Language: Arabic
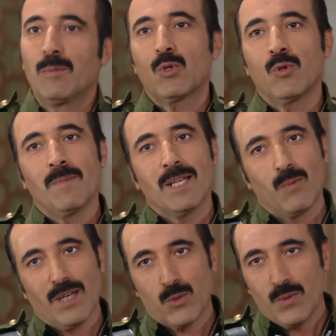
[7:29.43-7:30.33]
بدكم ما
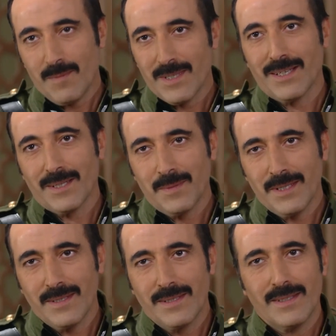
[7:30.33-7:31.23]
تواخذوني مظهر
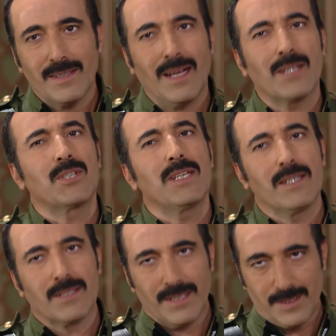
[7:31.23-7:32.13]
بيك الشيء
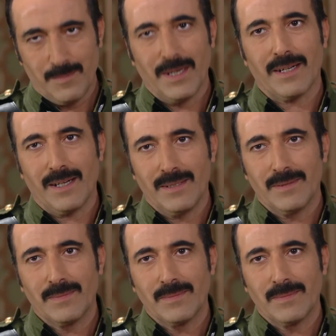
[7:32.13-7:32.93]
اللي صار امبارحة